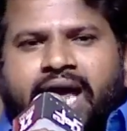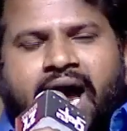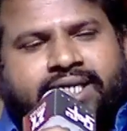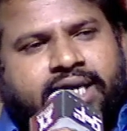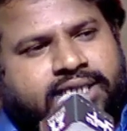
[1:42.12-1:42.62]

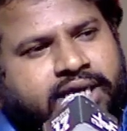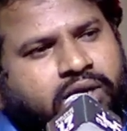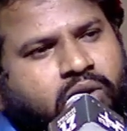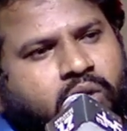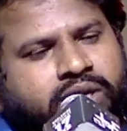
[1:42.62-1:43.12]
యాక్టర్స్ని
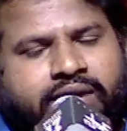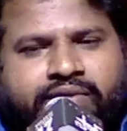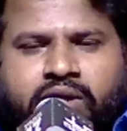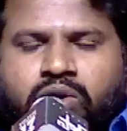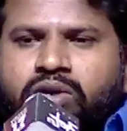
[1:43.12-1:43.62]
ఇంట్లో
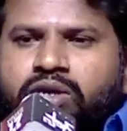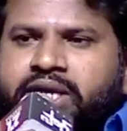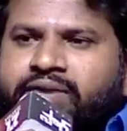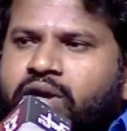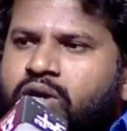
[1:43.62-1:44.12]
టీవీకు
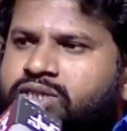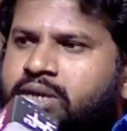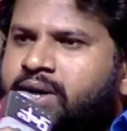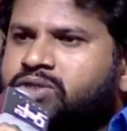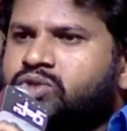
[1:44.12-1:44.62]
టీవీలో
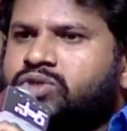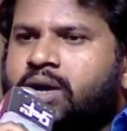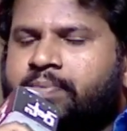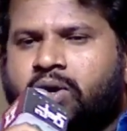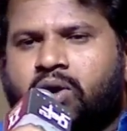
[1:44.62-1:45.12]
సినిమా
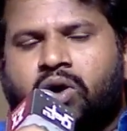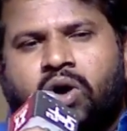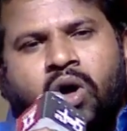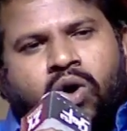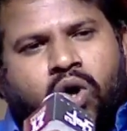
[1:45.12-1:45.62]
చూస్తున్నప్పుడు
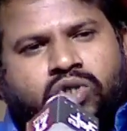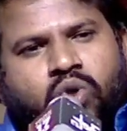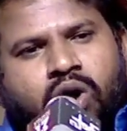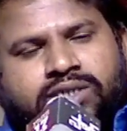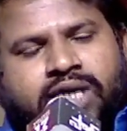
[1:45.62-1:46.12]
రోజుకు
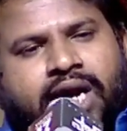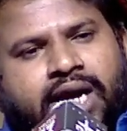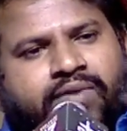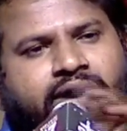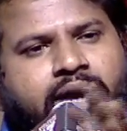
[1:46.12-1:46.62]

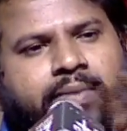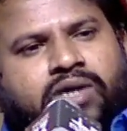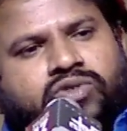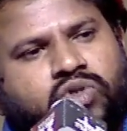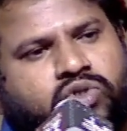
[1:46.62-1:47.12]
ఒక్కసారైనా వీళ్ళని
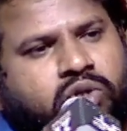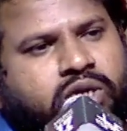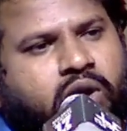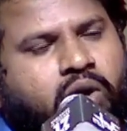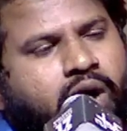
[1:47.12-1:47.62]
మనం
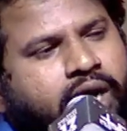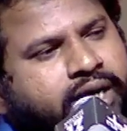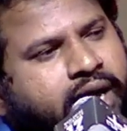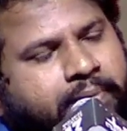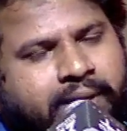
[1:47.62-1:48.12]
చూస్తుంటాం
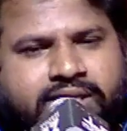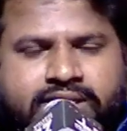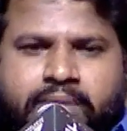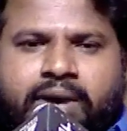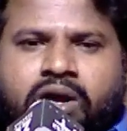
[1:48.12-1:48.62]
అందుకే ప్రతి
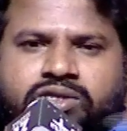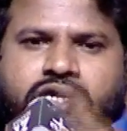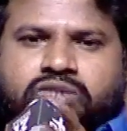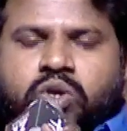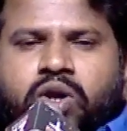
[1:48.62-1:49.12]
సినిమాలో
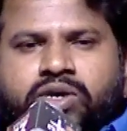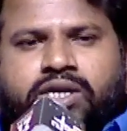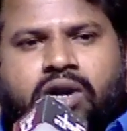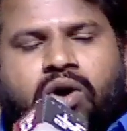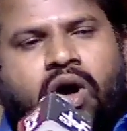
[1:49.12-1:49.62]
చేస్తూనే
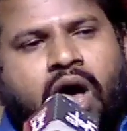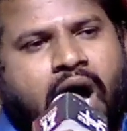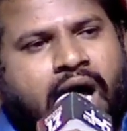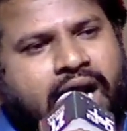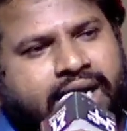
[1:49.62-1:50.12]
ఉంటారు
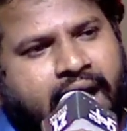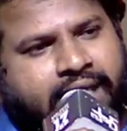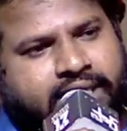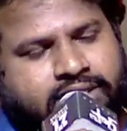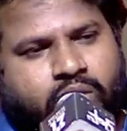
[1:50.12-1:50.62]
అలాంటి
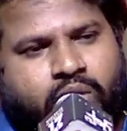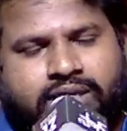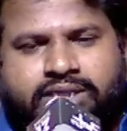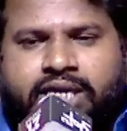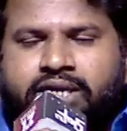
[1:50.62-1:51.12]
యాక్టర్స్తో
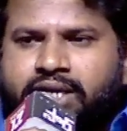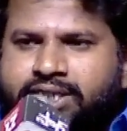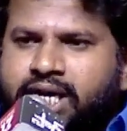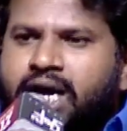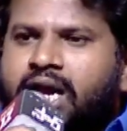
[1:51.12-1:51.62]
వర్క్ చేయటం
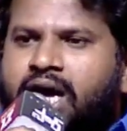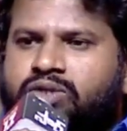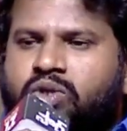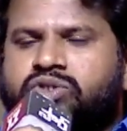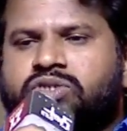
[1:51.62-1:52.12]
నిజంగా నా
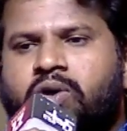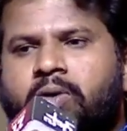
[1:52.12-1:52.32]
అదృష్టం